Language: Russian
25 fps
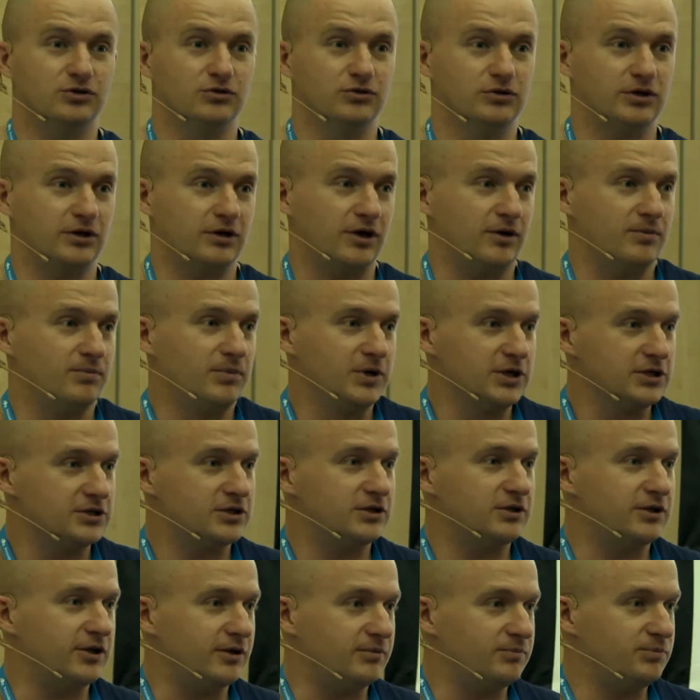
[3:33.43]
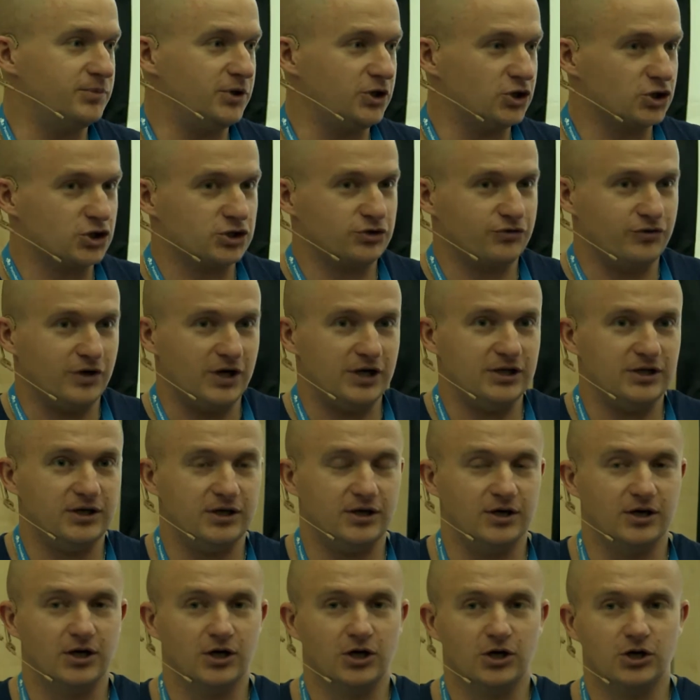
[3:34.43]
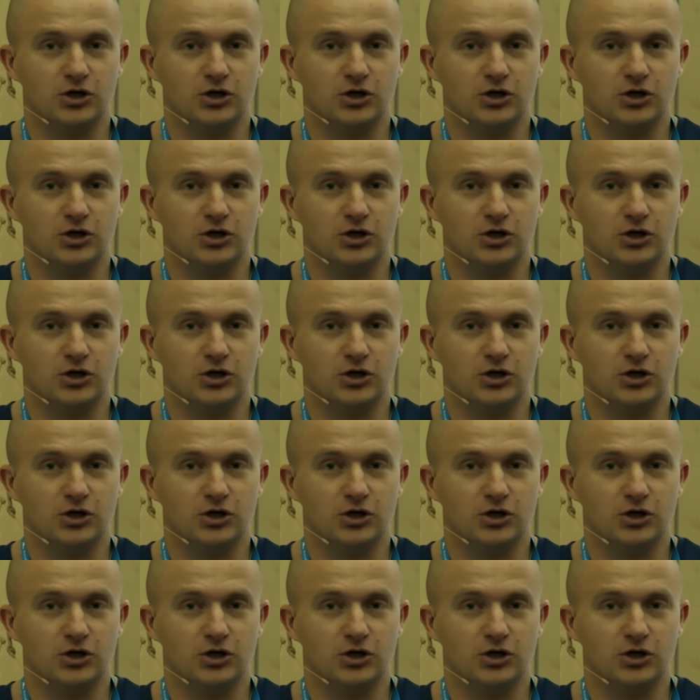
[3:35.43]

ну, такая мысль, там, переживание,